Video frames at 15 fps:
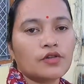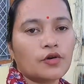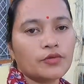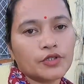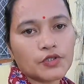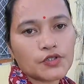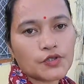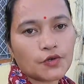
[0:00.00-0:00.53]
तो
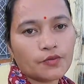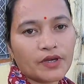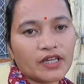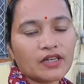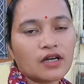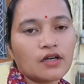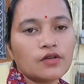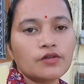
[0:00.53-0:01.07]
अभी दोस्तों
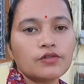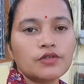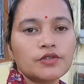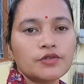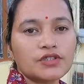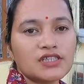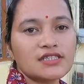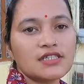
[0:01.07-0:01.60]
मैं ना आपको को
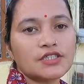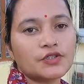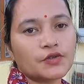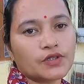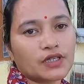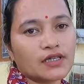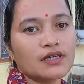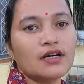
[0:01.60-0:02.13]
ट्यूशन से
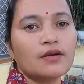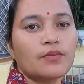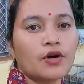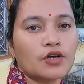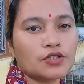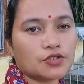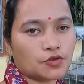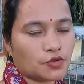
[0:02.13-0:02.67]
छोड़ के घर
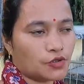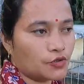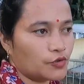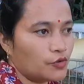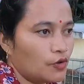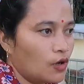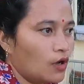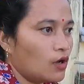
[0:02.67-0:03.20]
पहुंच चुकी
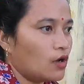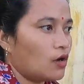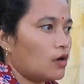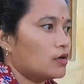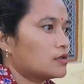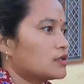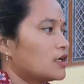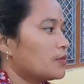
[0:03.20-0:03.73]
हूँ
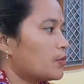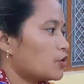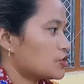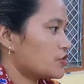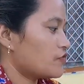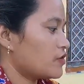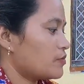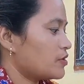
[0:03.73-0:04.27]
और घर
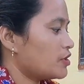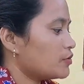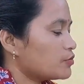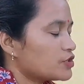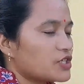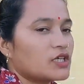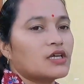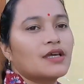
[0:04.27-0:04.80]
पहुंचे हुए भी ना
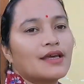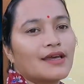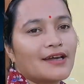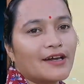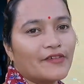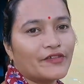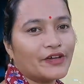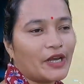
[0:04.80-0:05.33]
मुझे
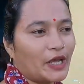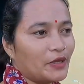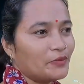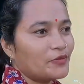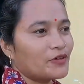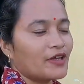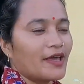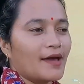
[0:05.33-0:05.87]
काफ़ी
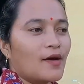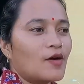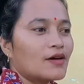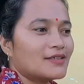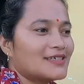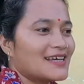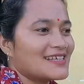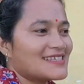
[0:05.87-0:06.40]
टाइम हो गया है
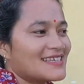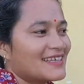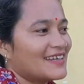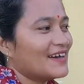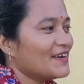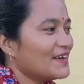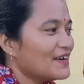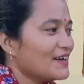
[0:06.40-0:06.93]
और जैसे ही
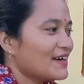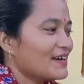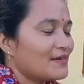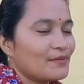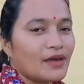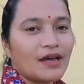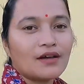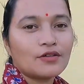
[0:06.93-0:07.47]
ना
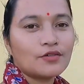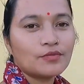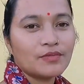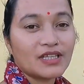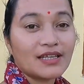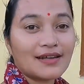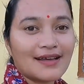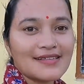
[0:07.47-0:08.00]
मैं आपको
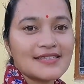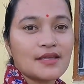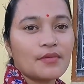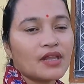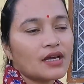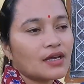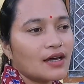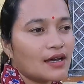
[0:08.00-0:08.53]
मतलब रास्ते
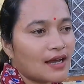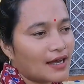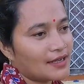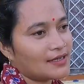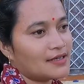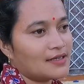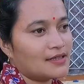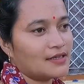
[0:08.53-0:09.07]
में ना घर आ
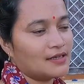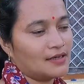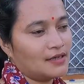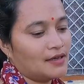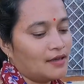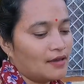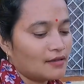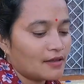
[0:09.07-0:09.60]
ही रही थी
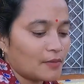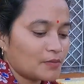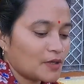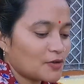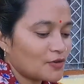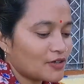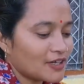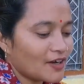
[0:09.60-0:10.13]
तब
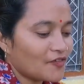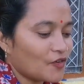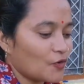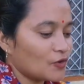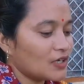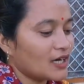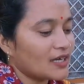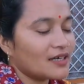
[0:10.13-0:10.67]
तक गुड्डी का
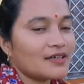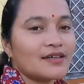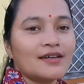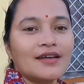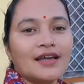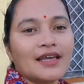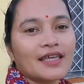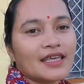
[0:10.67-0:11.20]
फ़ोन आया
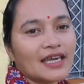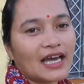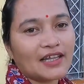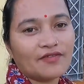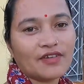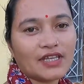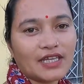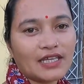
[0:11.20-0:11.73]
कि
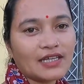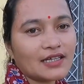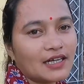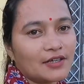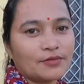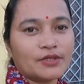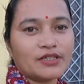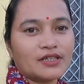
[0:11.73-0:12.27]
आदविक ने ना
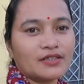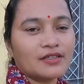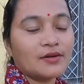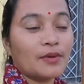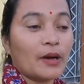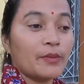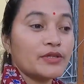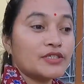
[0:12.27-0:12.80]
गड़बड़ कर
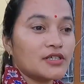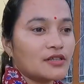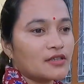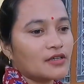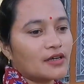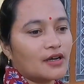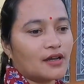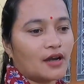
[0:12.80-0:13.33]
दिया भाभी
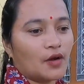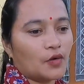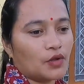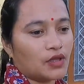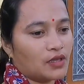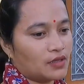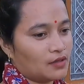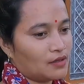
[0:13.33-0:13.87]
जल्दी घर
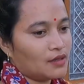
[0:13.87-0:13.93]
आओगी